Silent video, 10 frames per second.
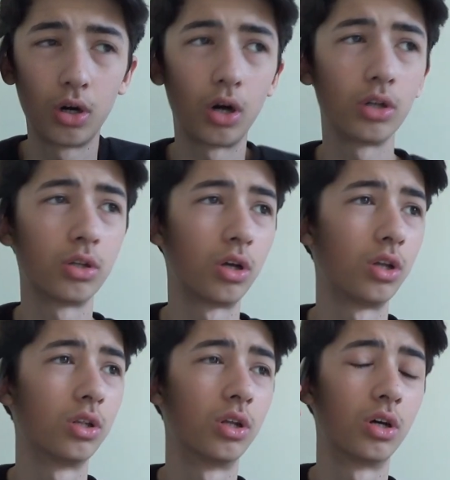Allah
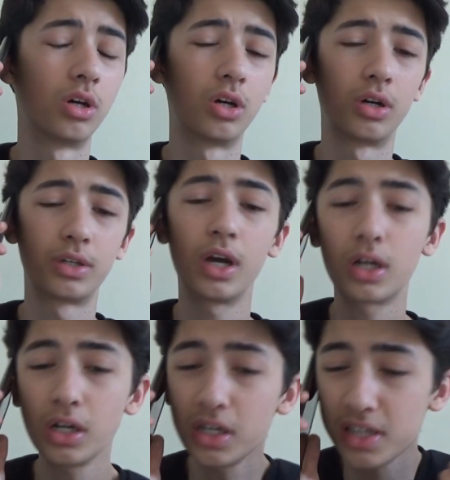Allah.
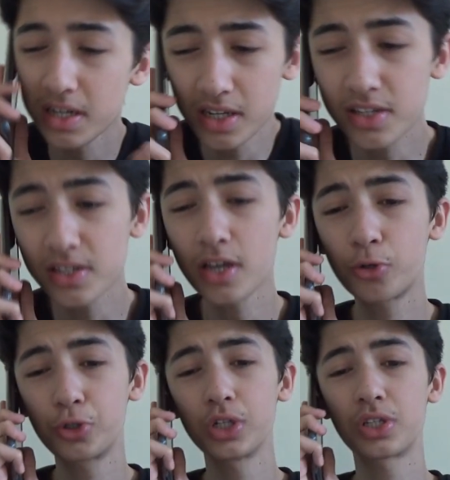Ya kanka sen nasıl Z
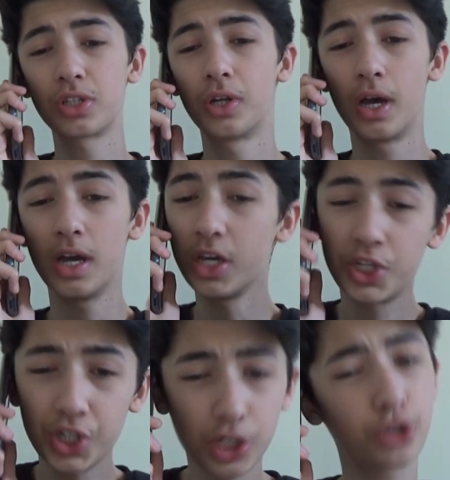kuşağısın?
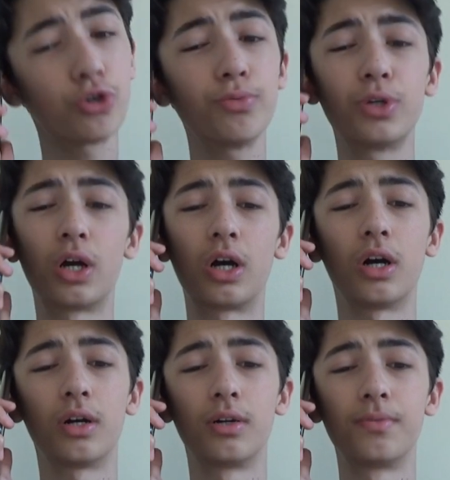Hiç yakışıyor mu
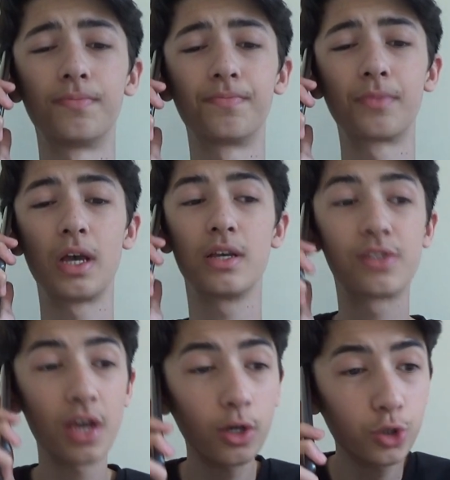ya?
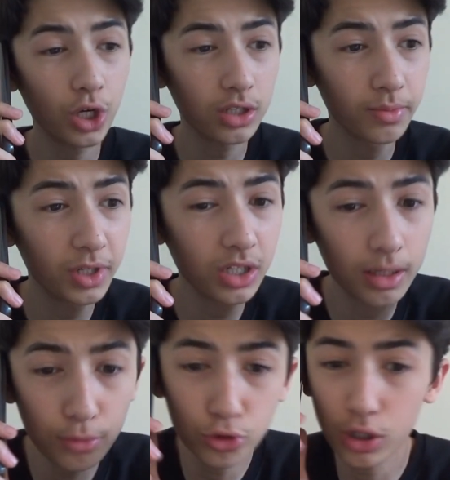Z kuşaklı
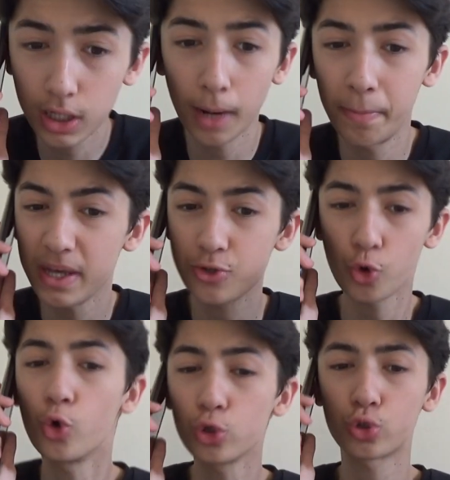birinde mutlaka
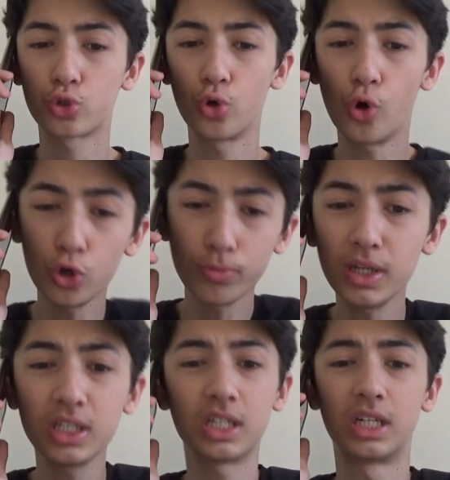pes olur.
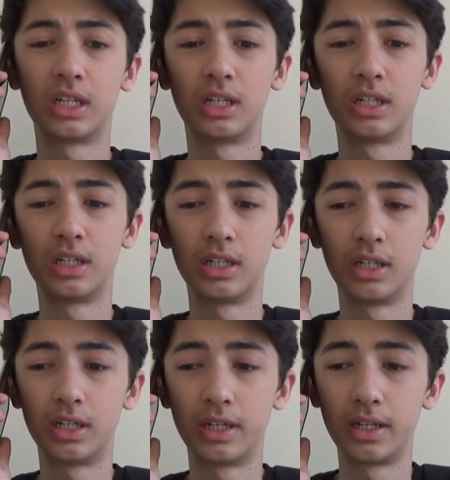Olmalı.
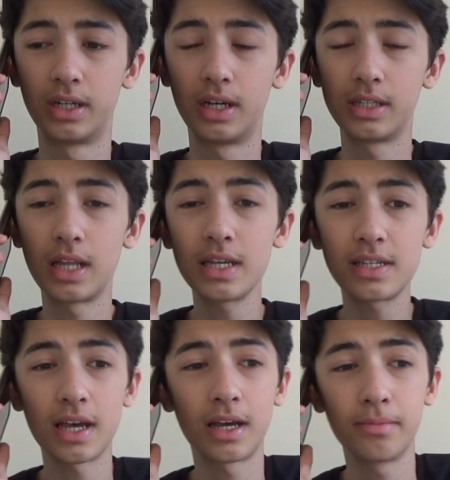
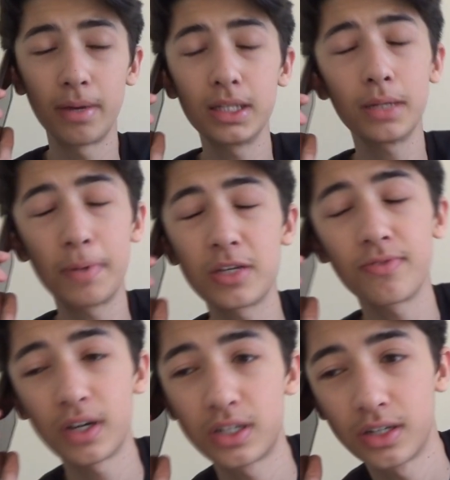Neyse bende
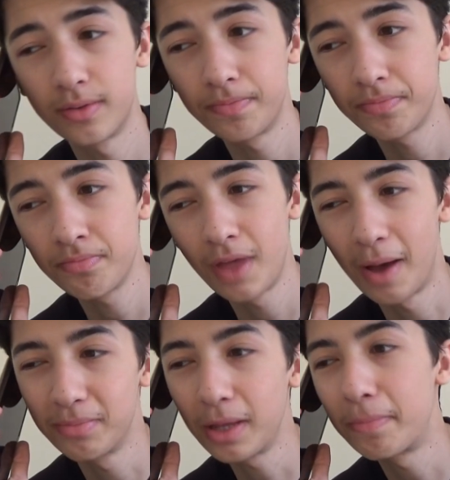pes var.
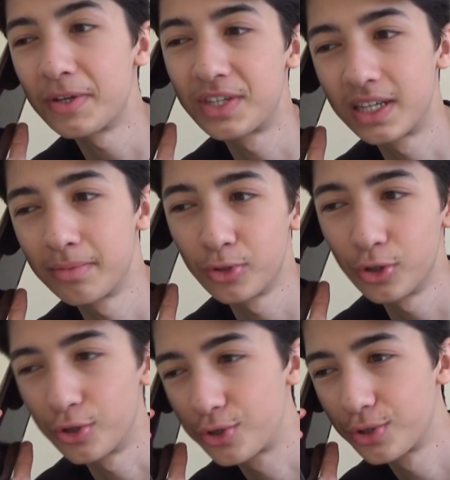Hem de PES
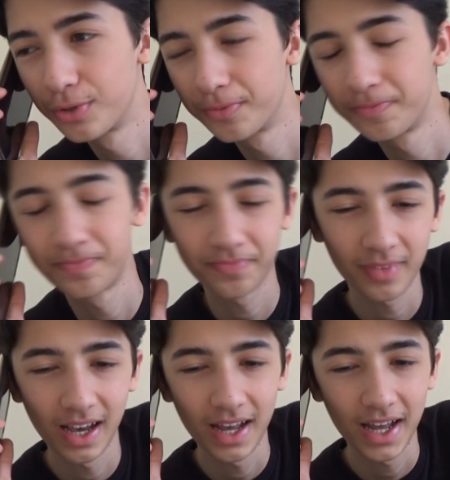2013.
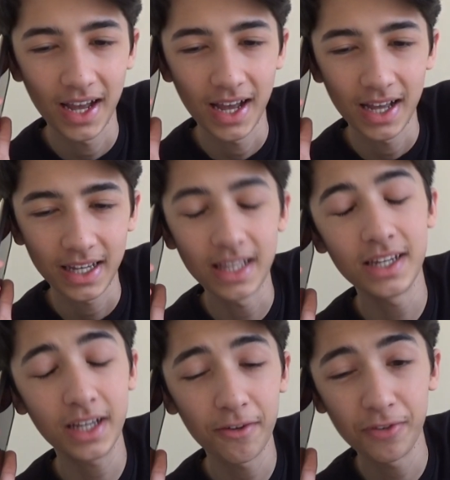
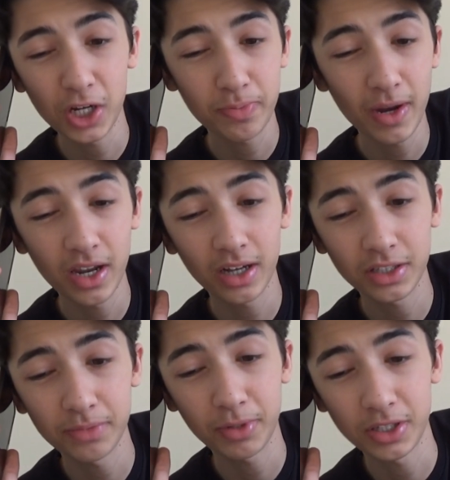Gelirken flash belleğe
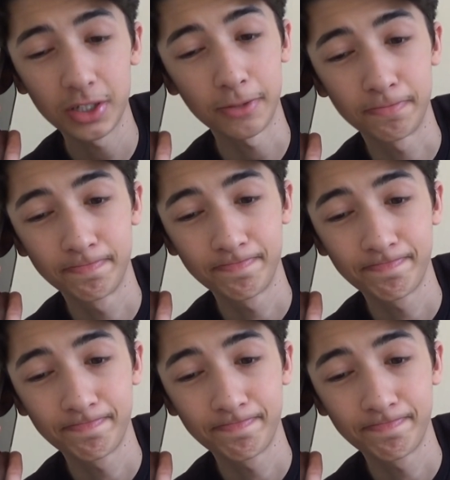atıp getiririm.